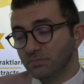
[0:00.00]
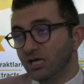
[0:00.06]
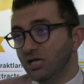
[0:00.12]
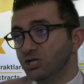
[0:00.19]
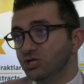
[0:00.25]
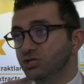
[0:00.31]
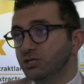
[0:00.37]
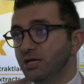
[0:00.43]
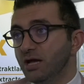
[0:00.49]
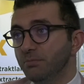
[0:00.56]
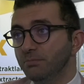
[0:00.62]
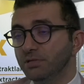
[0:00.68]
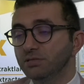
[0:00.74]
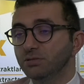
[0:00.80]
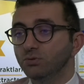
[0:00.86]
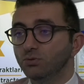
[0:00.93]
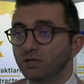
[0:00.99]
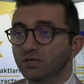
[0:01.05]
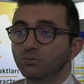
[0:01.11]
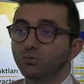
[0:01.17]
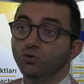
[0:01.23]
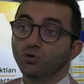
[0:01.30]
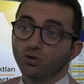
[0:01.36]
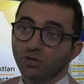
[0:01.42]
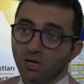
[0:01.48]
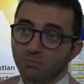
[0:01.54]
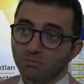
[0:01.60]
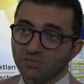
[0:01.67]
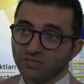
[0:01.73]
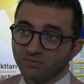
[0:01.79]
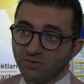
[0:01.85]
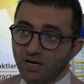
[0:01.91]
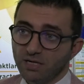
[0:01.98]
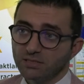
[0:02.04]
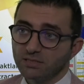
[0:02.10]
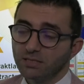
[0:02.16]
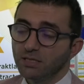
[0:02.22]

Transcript: genişleyen bir ürün gamımız var.